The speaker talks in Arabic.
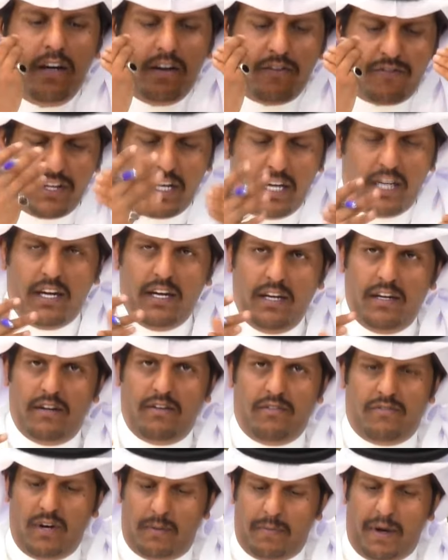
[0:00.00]
فيه
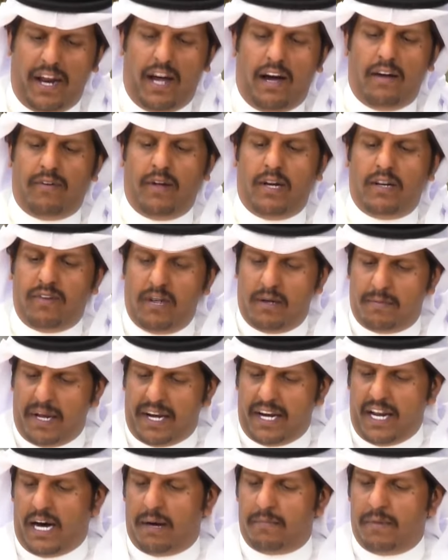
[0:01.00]
في البرا في
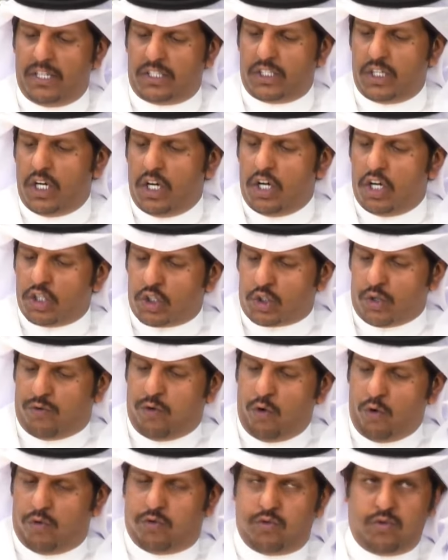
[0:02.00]
البرنامج
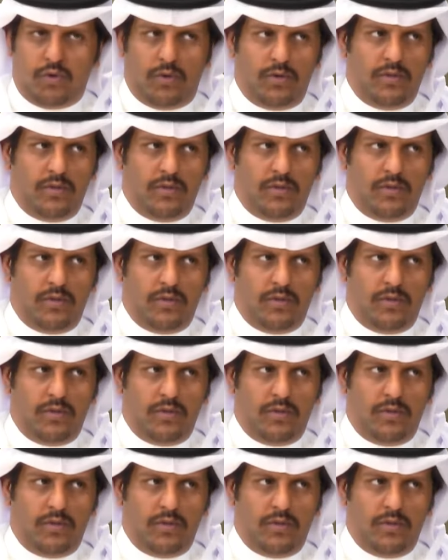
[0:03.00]
صفوف